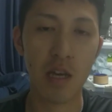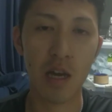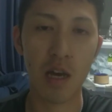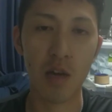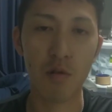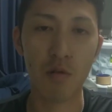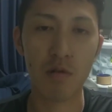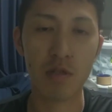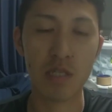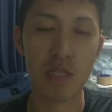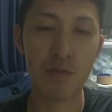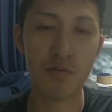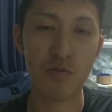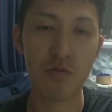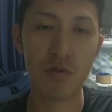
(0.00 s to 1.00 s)
あの自
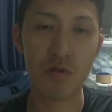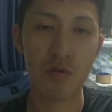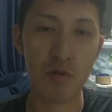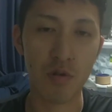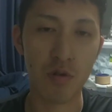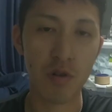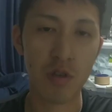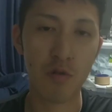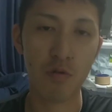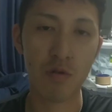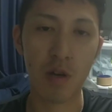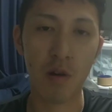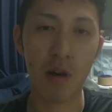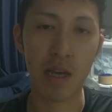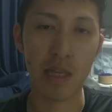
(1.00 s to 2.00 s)
分の評
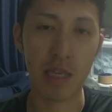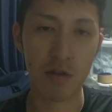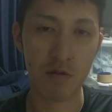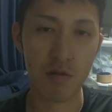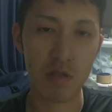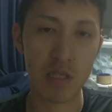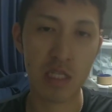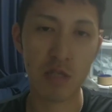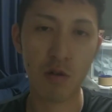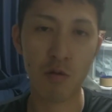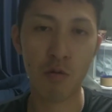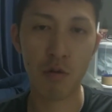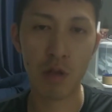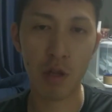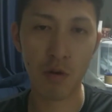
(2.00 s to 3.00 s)
価を上げていく自己
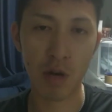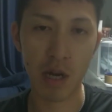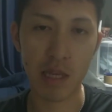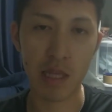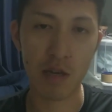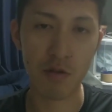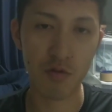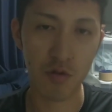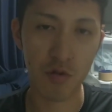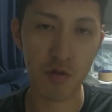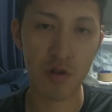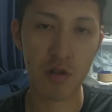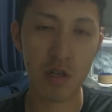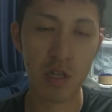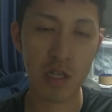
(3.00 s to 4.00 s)
肯定力を上げていくと
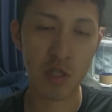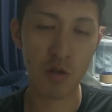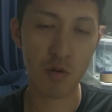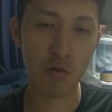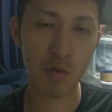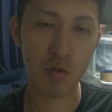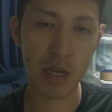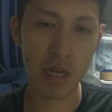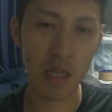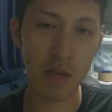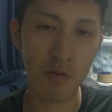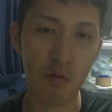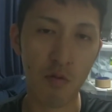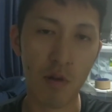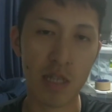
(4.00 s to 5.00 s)
そこだけに
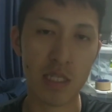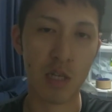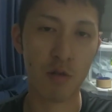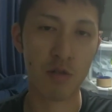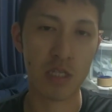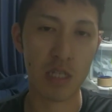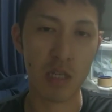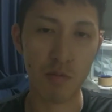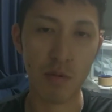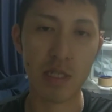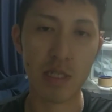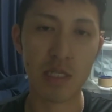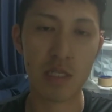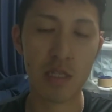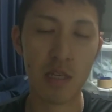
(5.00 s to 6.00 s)
フォーカスしてほしいなと思いま
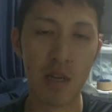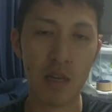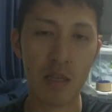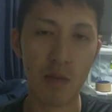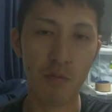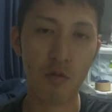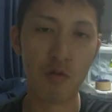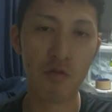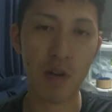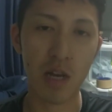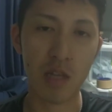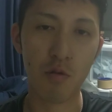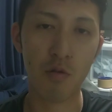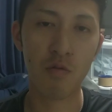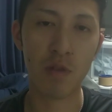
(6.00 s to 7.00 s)
すで僕は
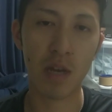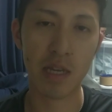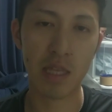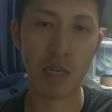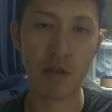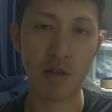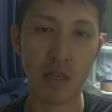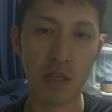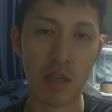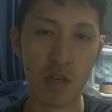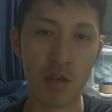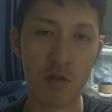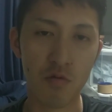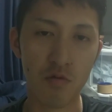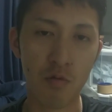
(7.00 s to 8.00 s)
どういうふうに上げていくかって
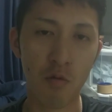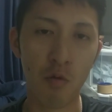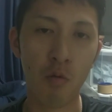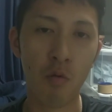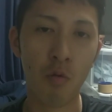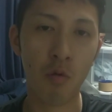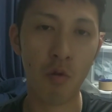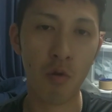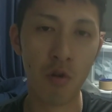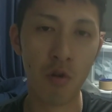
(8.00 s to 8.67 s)
いう方法を